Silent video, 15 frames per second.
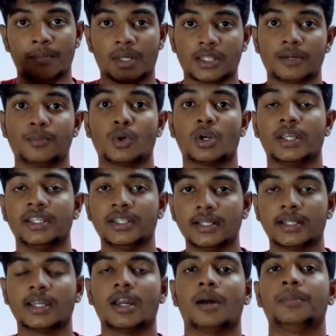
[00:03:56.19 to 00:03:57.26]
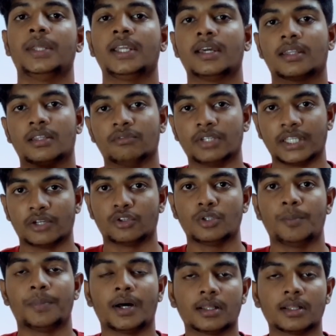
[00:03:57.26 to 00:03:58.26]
மதர் போர்டில் இருக்குது அப்படிங்கிறத நீங்கள் வந்து